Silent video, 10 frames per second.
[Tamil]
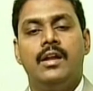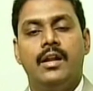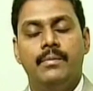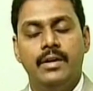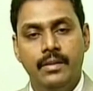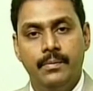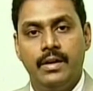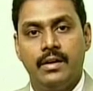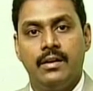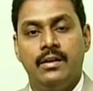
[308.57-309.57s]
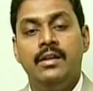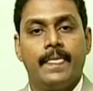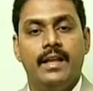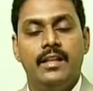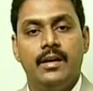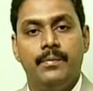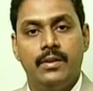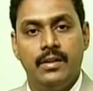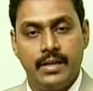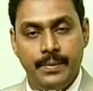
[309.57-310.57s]
நம்ம இது பண்ணிக்கலாம் அதுக்கப்புறம்
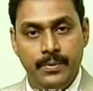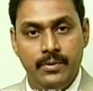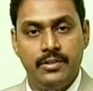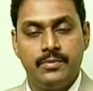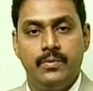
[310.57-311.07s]
அந்த கம்ப்யூட்டர்ஸ்